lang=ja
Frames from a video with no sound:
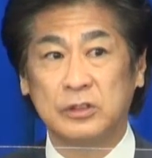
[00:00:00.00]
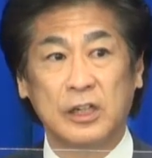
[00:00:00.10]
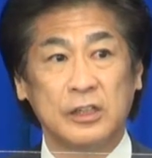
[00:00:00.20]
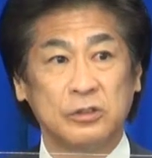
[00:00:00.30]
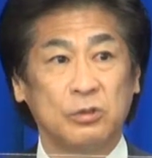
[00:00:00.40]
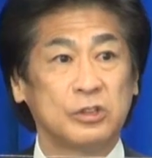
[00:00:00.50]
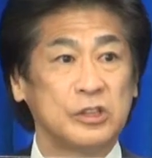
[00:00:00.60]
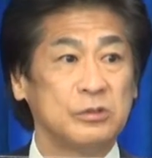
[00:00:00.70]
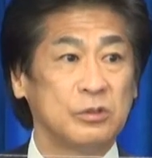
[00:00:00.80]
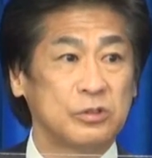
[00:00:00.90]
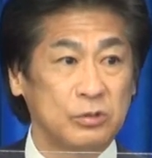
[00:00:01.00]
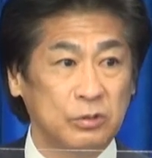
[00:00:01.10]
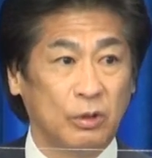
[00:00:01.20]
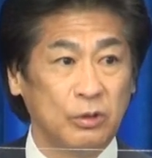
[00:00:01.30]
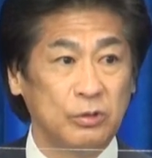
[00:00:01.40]
さらに促進をする
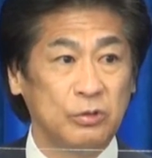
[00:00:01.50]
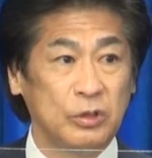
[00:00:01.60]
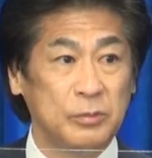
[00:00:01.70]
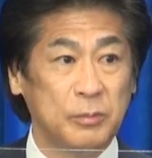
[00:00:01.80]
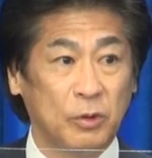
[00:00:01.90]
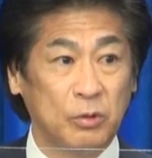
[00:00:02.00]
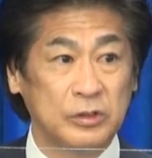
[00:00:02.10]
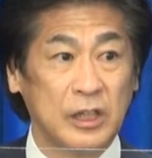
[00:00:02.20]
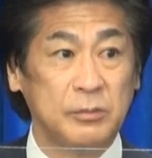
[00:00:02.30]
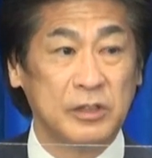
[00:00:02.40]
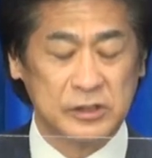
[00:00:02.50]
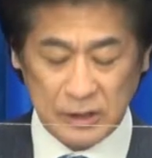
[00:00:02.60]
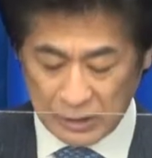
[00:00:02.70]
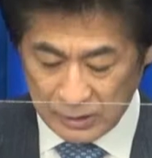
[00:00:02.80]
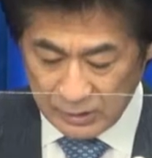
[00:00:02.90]
という意味もございまし
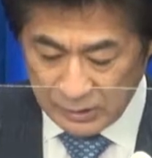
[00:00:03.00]
て、